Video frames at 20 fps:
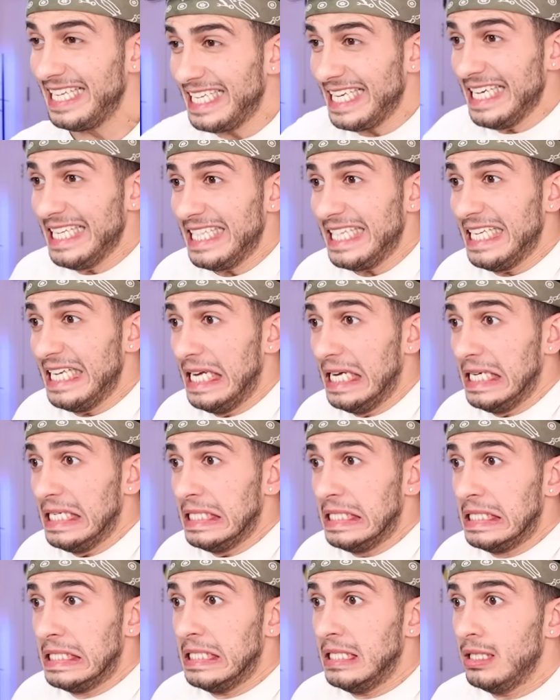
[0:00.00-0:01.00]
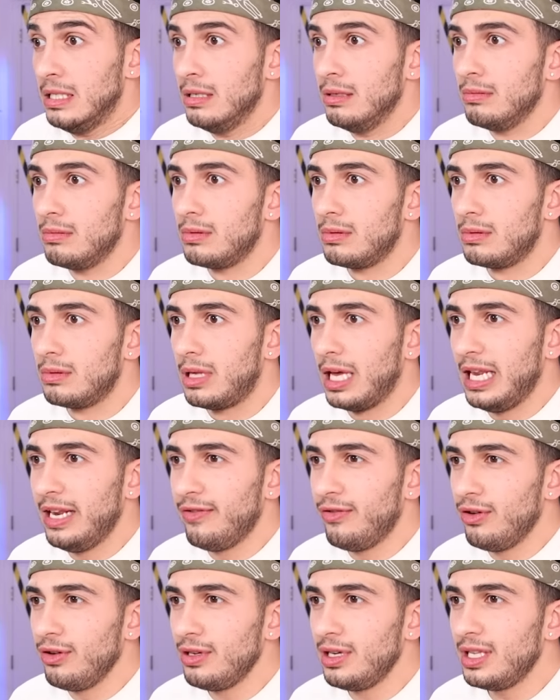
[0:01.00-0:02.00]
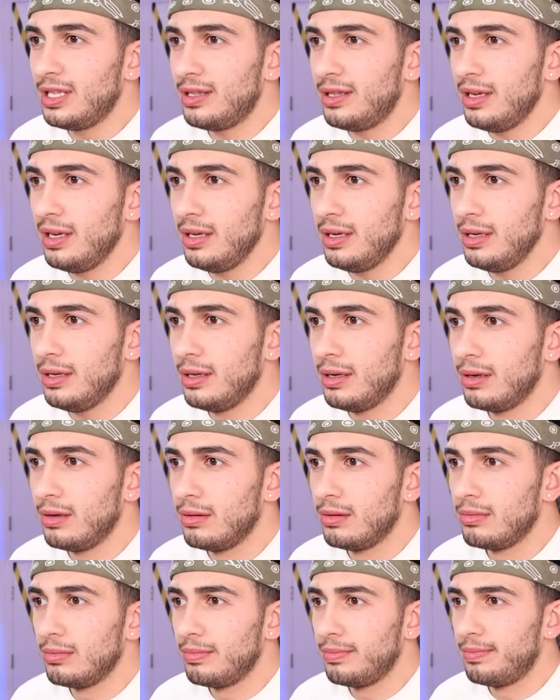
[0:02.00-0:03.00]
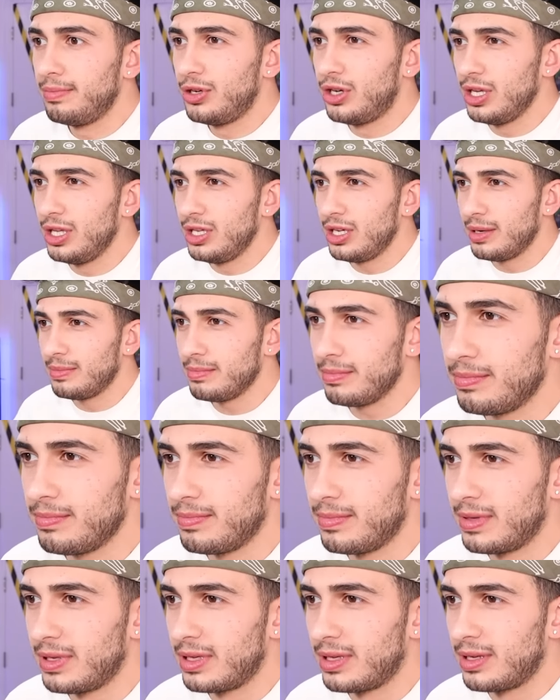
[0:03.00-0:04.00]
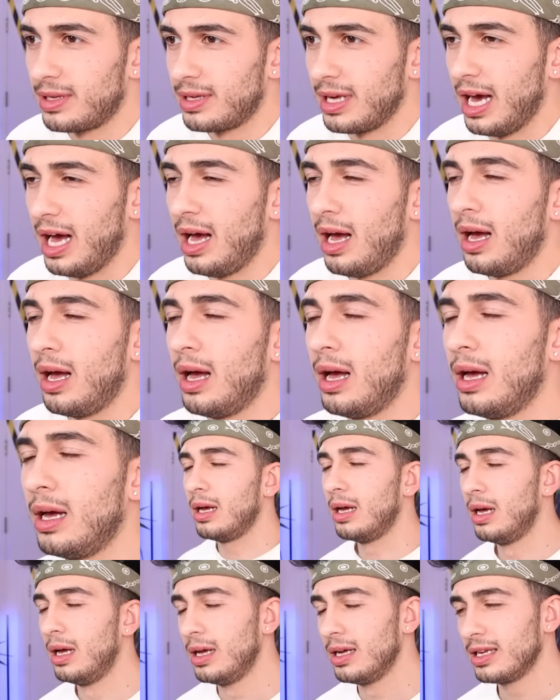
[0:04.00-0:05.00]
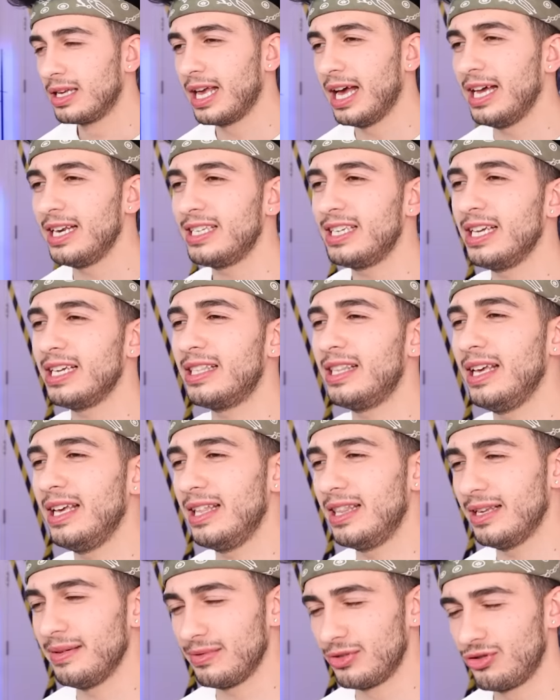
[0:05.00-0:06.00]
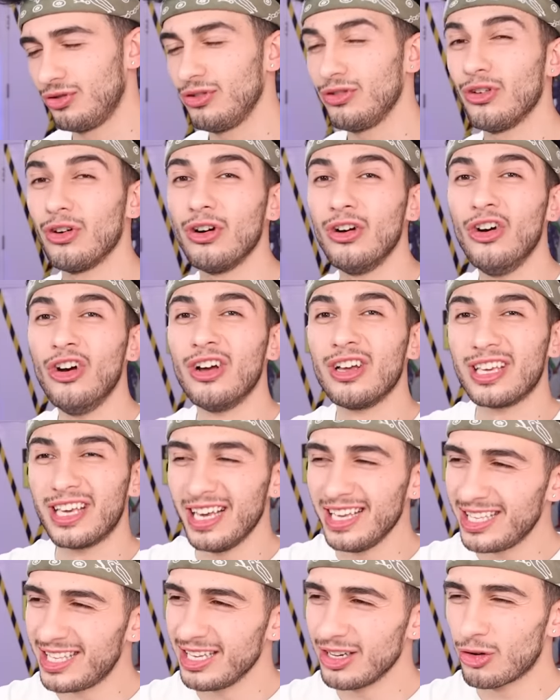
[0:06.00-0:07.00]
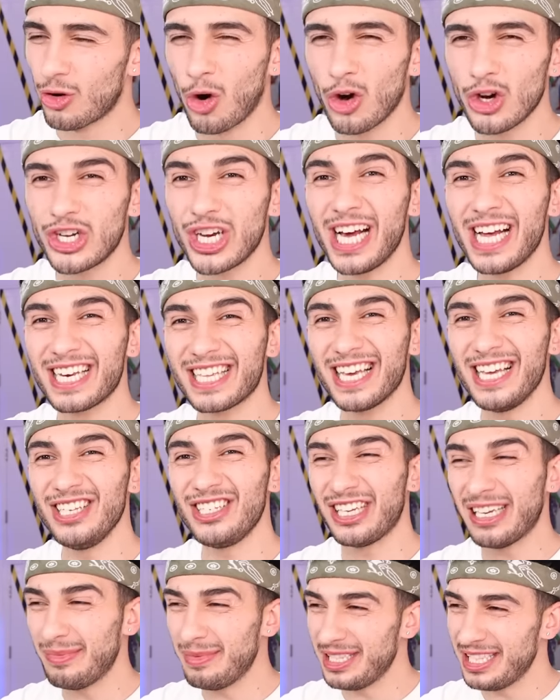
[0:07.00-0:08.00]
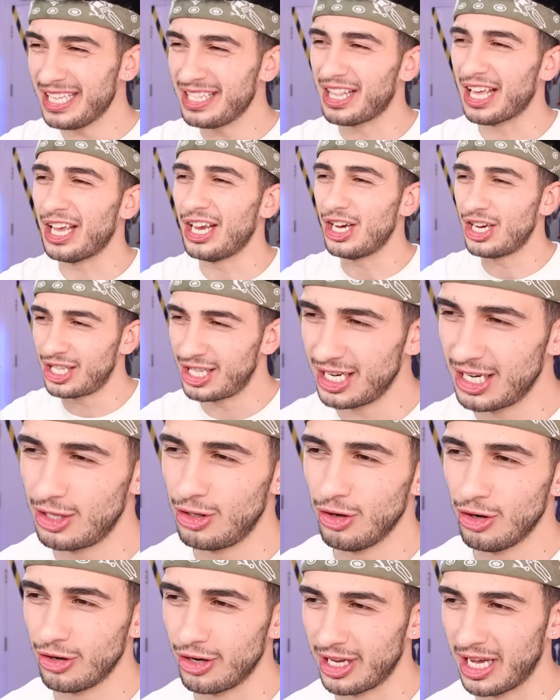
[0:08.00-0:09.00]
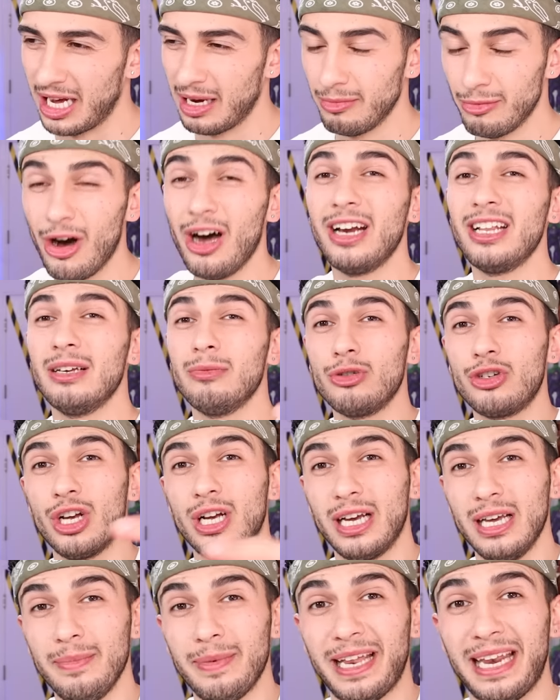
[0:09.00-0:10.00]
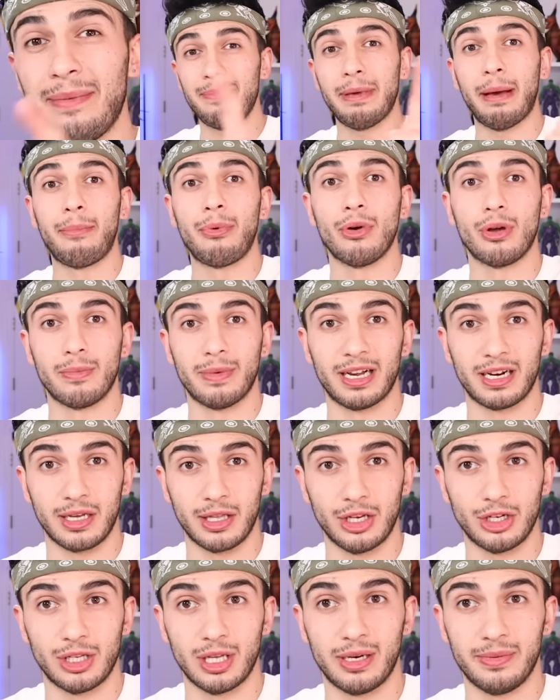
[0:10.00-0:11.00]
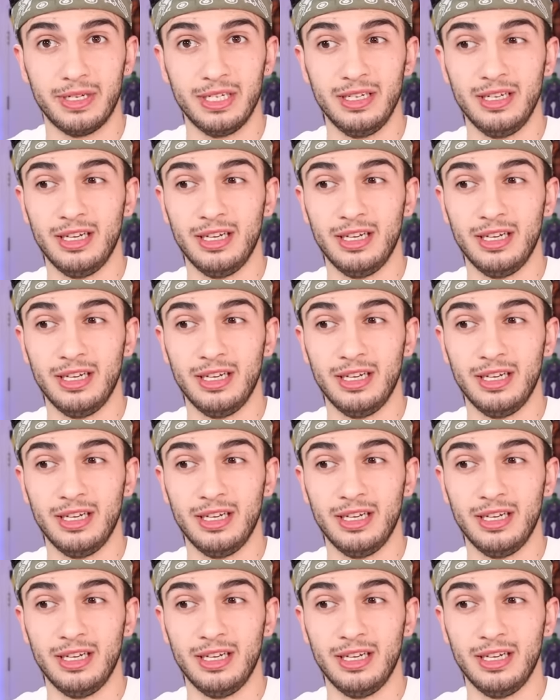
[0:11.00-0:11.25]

dikkat. Ah! Telefon gitti. Bir şey diyeceğim. Ya gerçek değildim. Çünkü o Kesin koşarken cebinde değiştirdi onu ya. Bu arada bu şakayı ben hep yapıyorum arkadaşlarım.